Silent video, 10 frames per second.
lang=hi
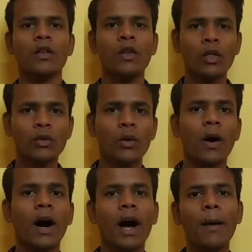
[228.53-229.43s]
दोस्तों
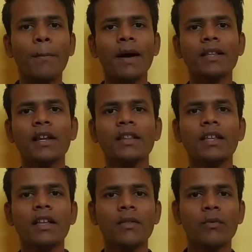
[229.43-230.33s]
अब बात
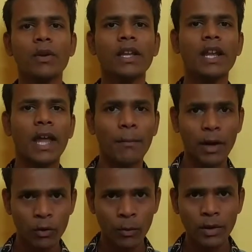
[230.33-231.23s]
करते हैं इस फोन के रैम
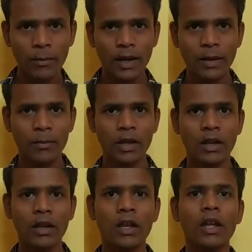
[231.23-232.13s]
और रोम के बारे में